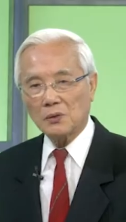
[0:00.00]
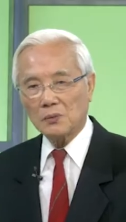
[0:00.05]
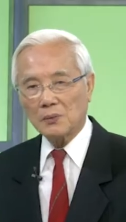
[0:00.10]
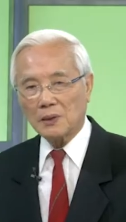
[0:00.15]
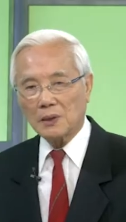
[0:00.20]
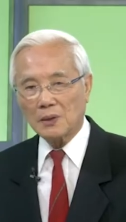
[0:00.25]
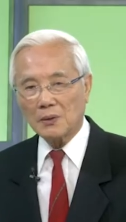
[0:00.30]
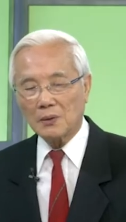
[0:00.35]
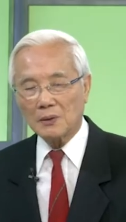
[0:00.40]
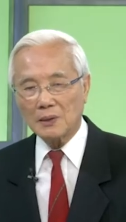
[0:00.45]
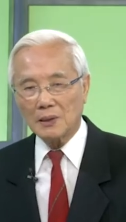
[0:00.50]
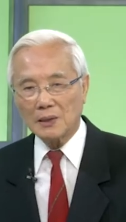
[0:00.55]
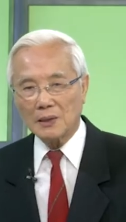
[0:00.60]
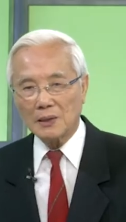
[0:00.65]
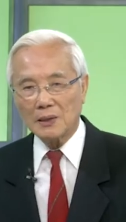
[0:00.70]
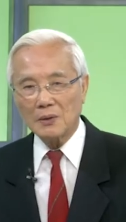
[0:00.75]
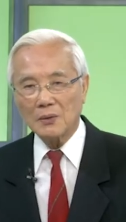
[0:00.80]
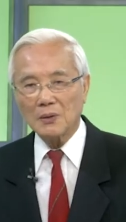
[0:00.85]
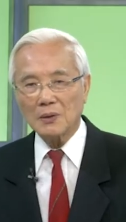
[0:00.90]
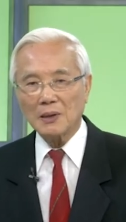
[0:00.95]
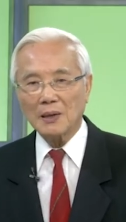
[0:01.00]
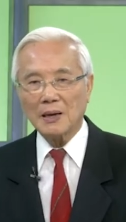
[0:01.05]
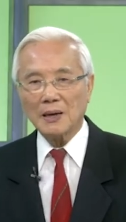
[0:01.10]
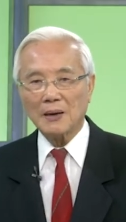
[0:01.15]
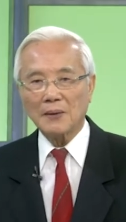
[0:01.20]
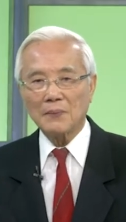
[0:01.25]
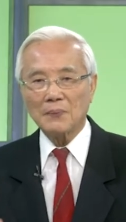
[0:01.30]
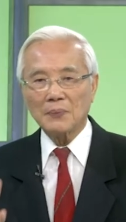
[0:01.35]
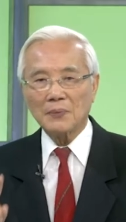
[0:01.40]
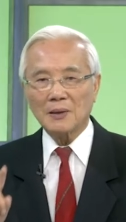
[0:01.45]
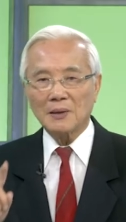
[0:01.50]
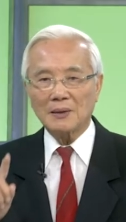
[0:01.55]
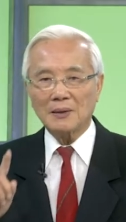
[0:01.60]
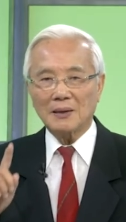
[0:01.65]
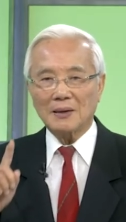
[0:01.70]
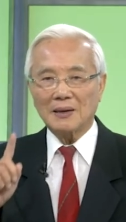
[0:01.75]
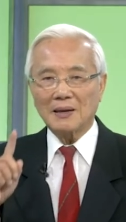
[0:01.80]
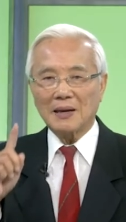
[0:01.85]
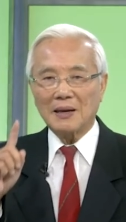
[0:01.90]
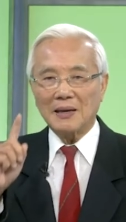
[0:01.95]
chúng ta có thể lấy ngón tay
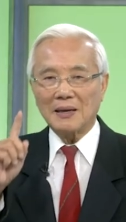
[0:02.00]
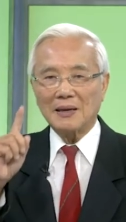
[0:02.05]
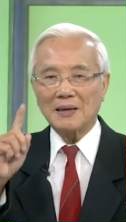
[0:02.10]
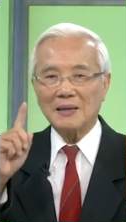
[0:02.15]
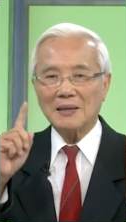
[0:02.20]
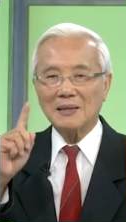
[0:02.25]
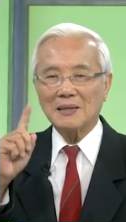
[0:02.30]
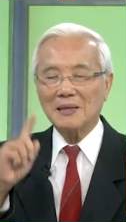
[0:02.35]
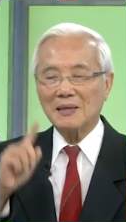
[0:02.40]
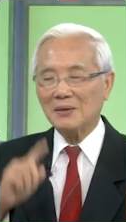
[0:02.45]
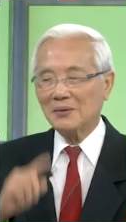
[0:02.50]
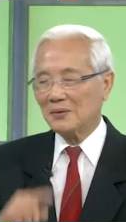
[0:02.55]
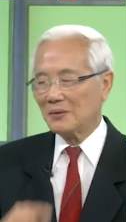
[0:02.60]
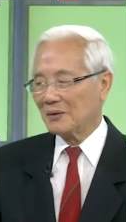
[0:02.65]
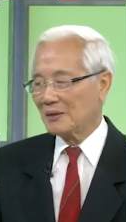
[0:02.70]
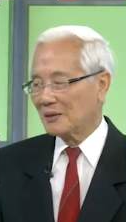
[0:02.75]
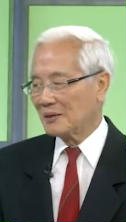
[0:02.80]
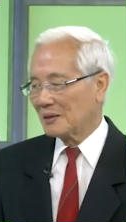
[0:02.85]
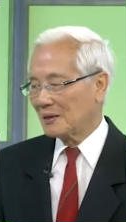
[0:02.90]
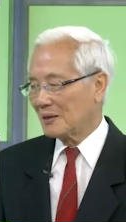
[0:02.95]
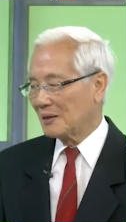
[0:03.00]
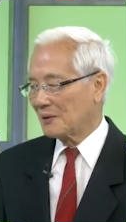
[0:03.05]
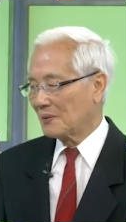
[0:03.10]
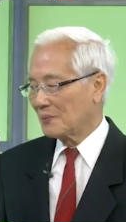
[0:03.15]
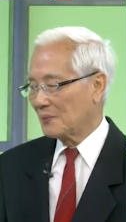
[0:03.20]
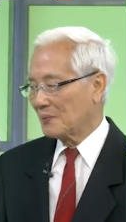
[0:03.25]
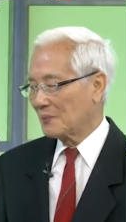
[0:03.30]
để đẩy cái chỉ nó lên trên